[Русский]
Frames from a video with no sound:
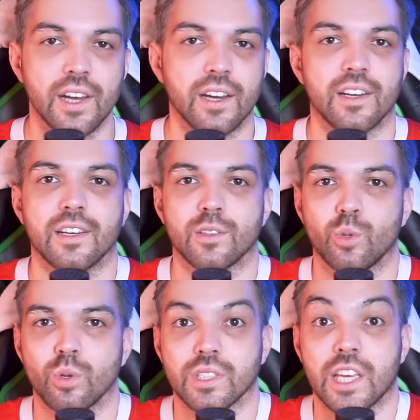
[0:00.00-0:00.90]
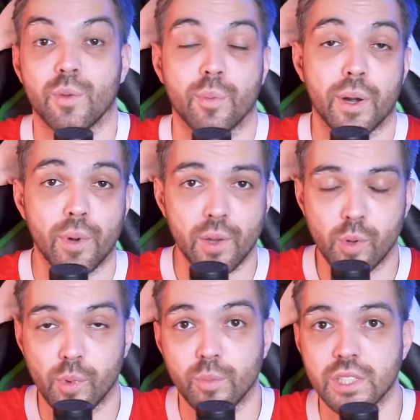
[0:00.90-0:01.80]
э, то, с какими
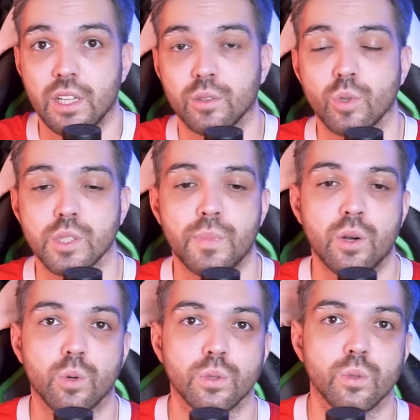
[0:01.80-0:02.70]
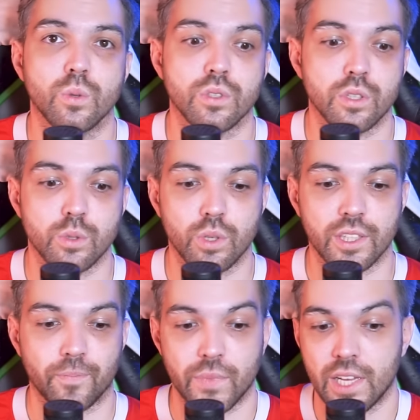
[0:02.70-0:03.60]
проблемами мы столкнулись по ходу
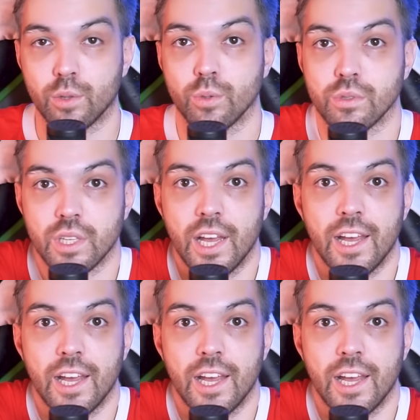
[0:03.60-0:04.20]
сезона, да, то есть